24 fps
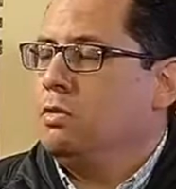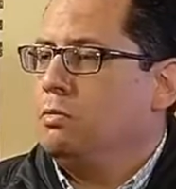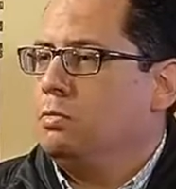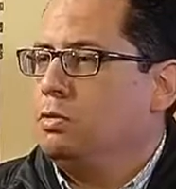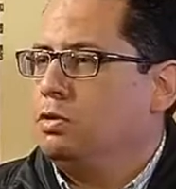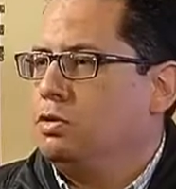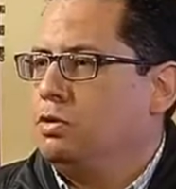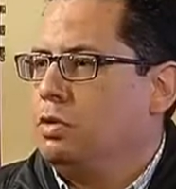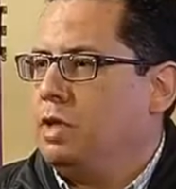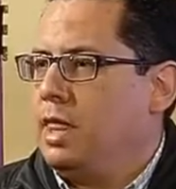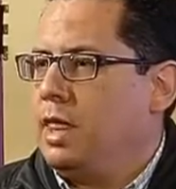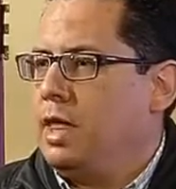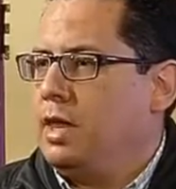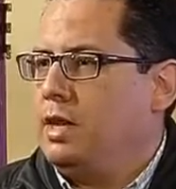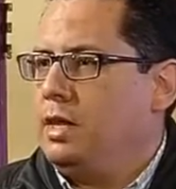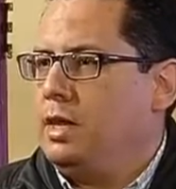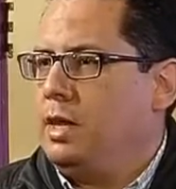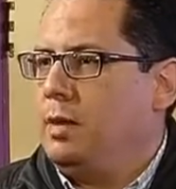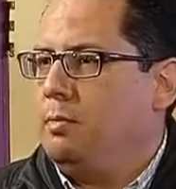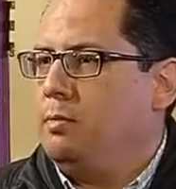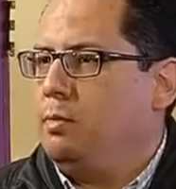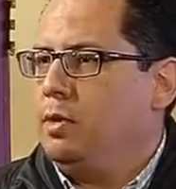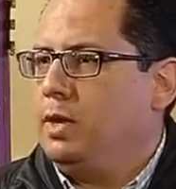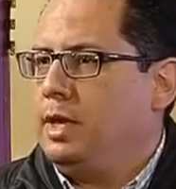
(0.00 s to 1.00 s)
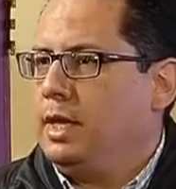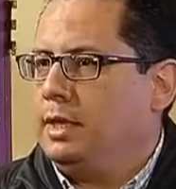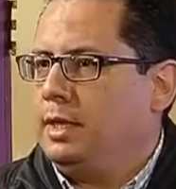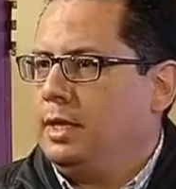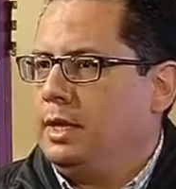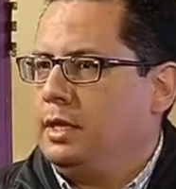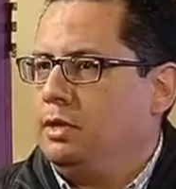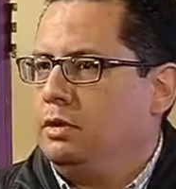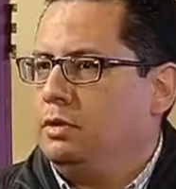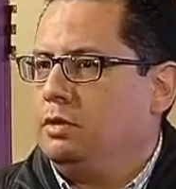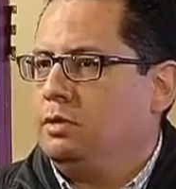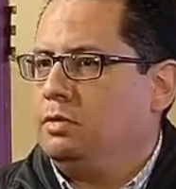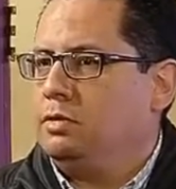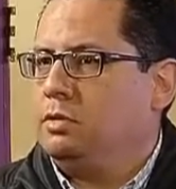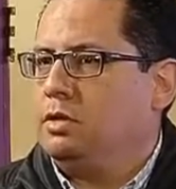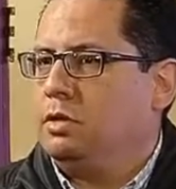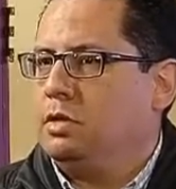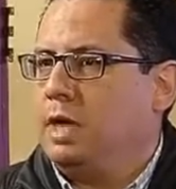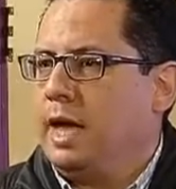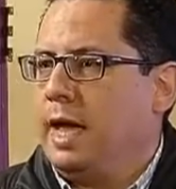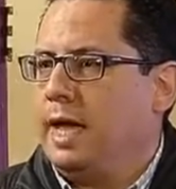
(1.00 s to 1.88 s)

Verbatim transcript: como ciudadanía muy atentos